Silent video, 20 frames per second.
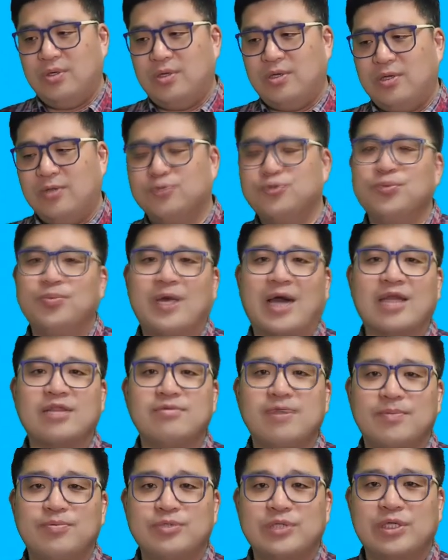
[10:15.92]
아, 좀
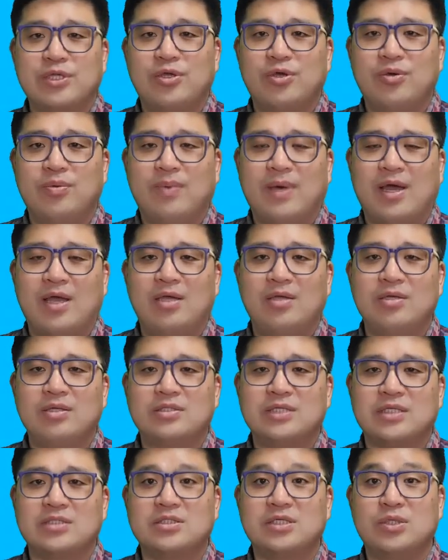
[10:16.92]
가슴 아프잖아요. 와일
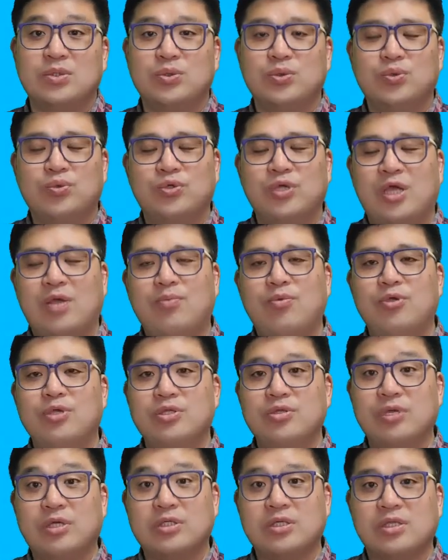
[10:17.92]
자체도 우리
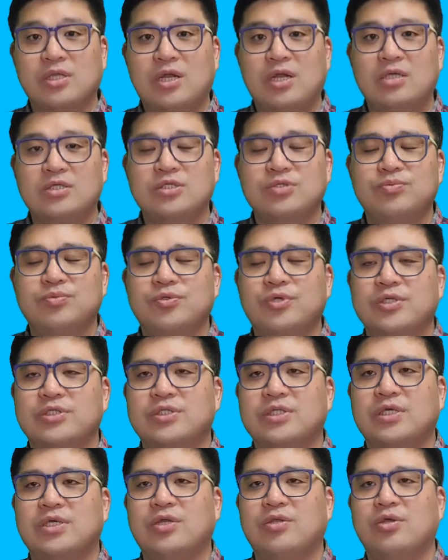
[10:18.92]
할머니들 아직 살아계시는 분들
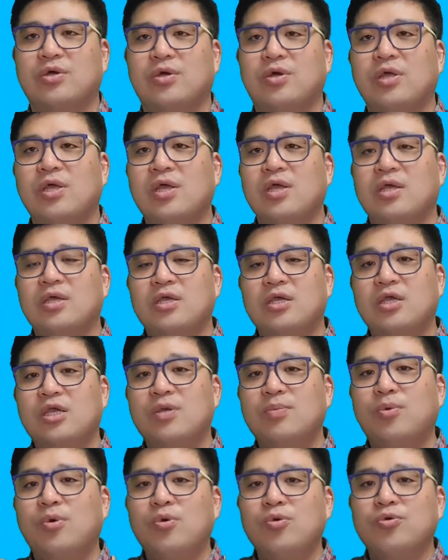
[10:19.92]
계신데 그래서
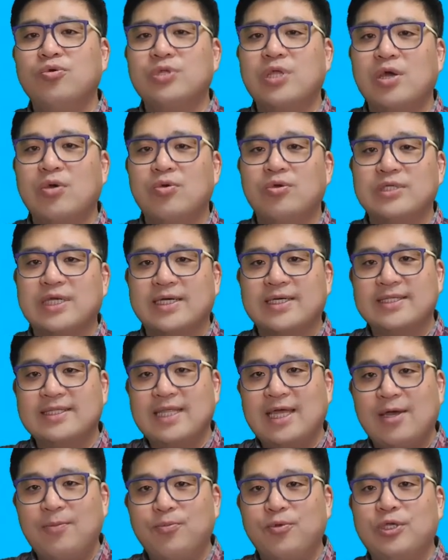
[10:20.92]
일본군하고 작은
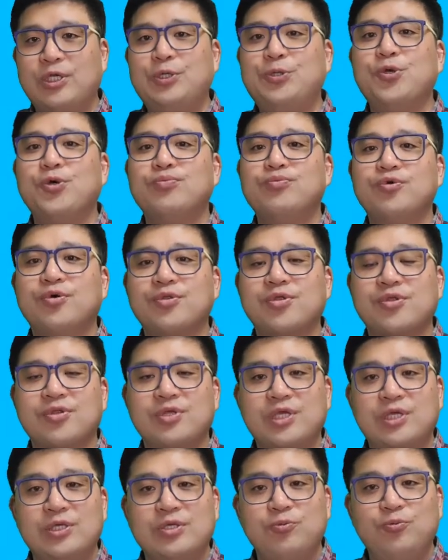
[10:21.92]
따옴표 인형부어 써서
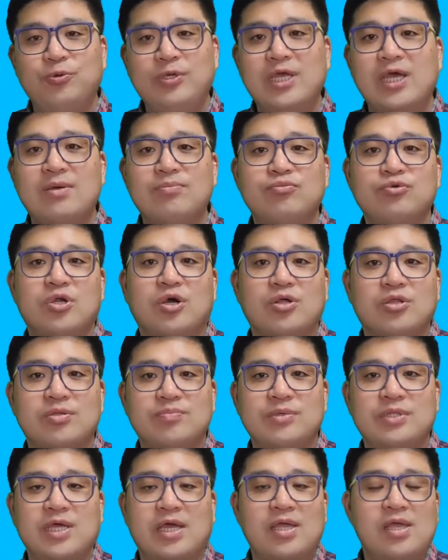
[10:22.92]
위안부라고
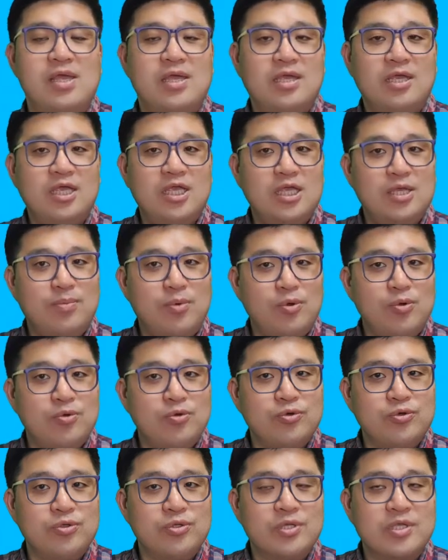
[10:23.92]
씁니다.
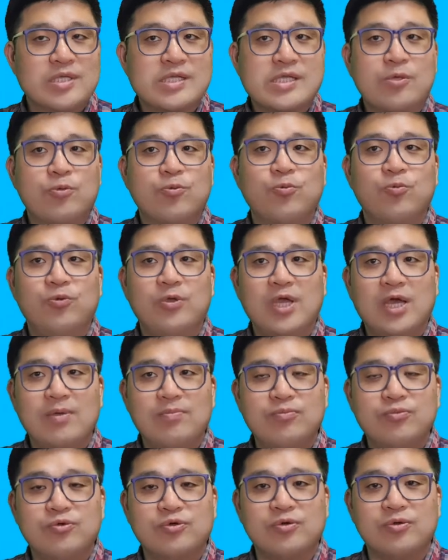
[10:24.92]
일본군
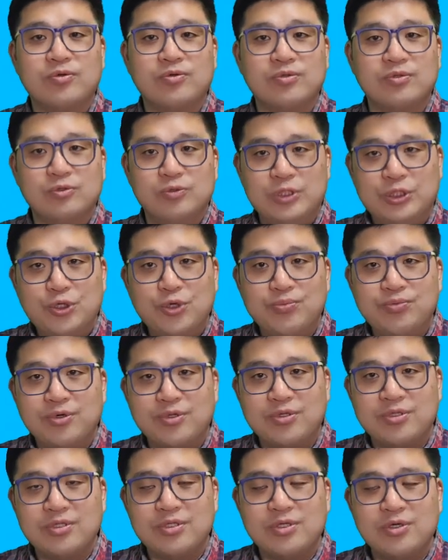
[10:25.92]
위안부 인형부
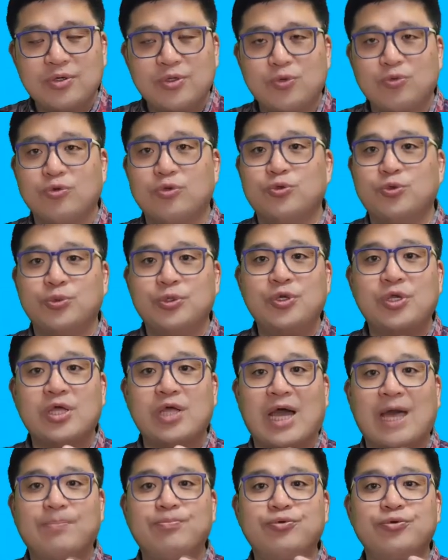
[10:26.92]
쓰는 건 요건 좀 이렇게
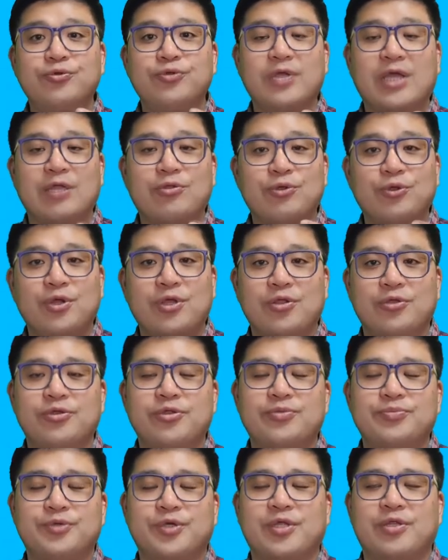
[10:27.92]
앞으로는 계속 이렇게
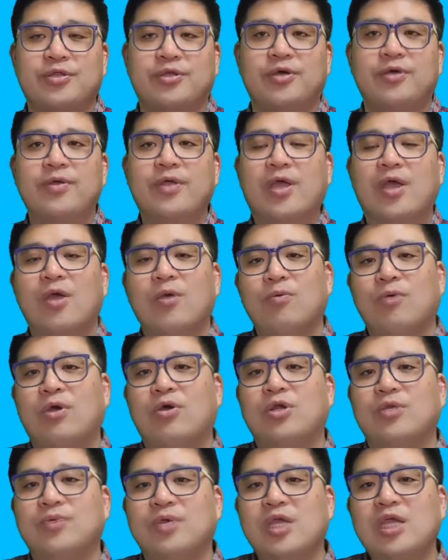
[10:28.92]
써줬으면 좋겠어요. 왜
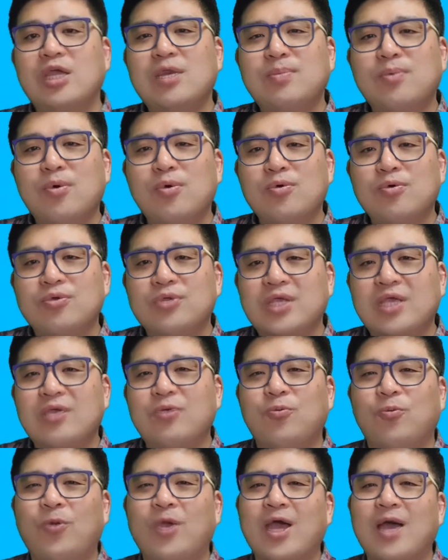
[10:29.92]
그러냐면
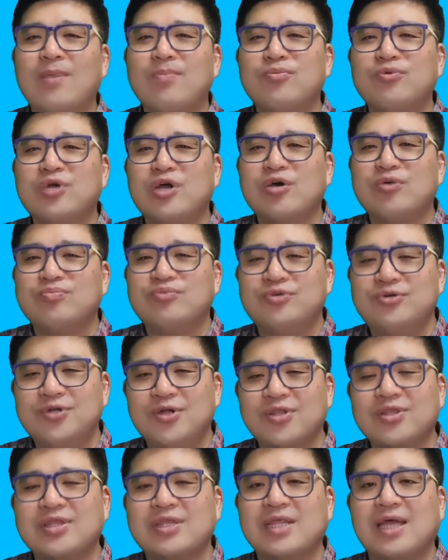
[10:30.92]
일본군이 위안부라고
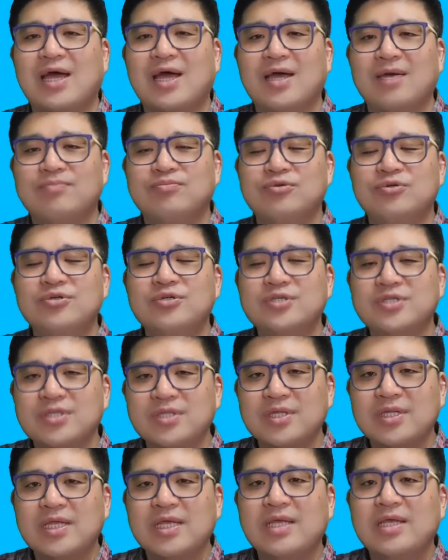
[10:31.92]
불렀다
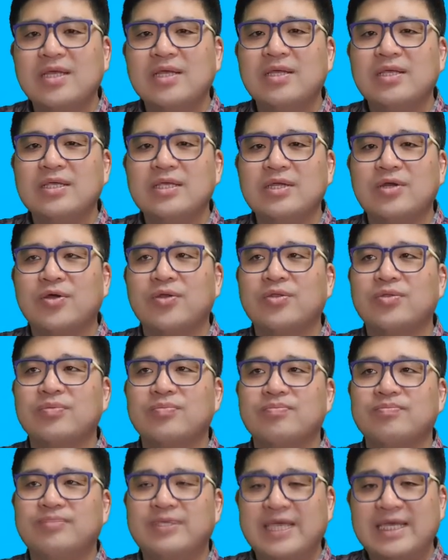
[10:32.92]
불른 이런
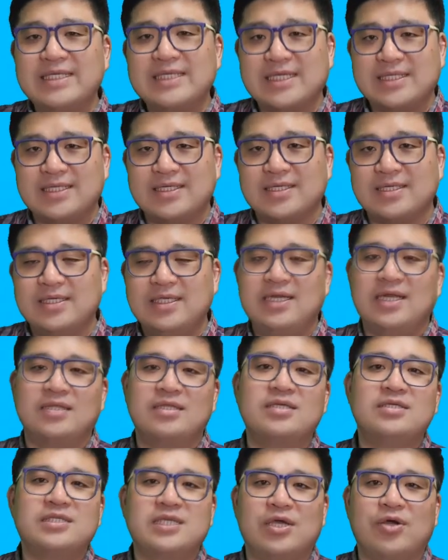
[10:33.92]
피해자들이런
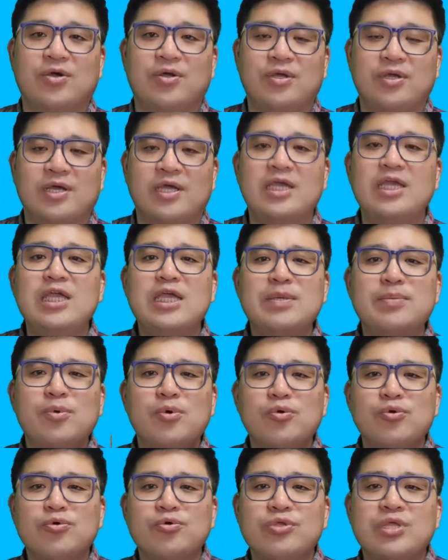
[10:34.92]
뜻이에요. 그러니까
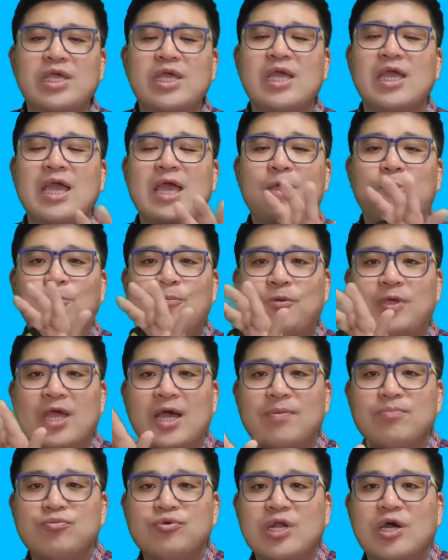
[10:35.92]
일본군이
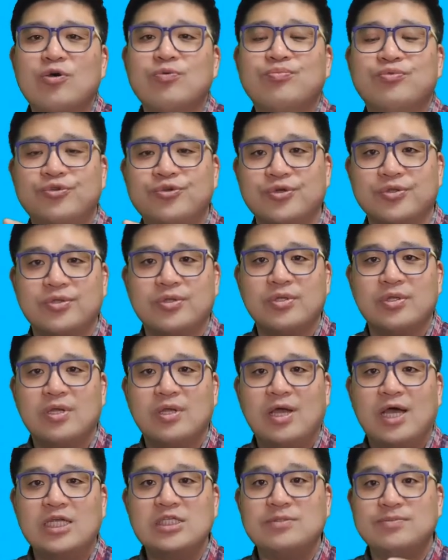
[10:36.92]
위안부라고 부른
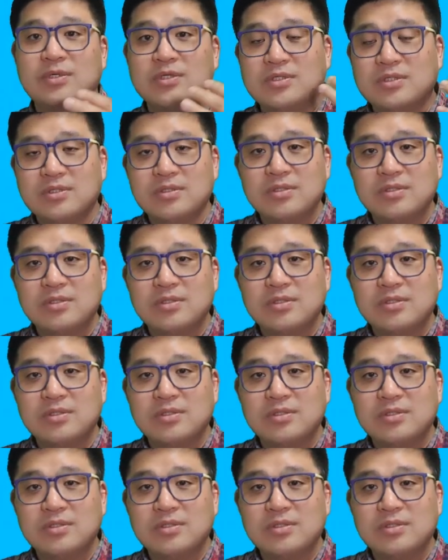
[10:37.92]
하지만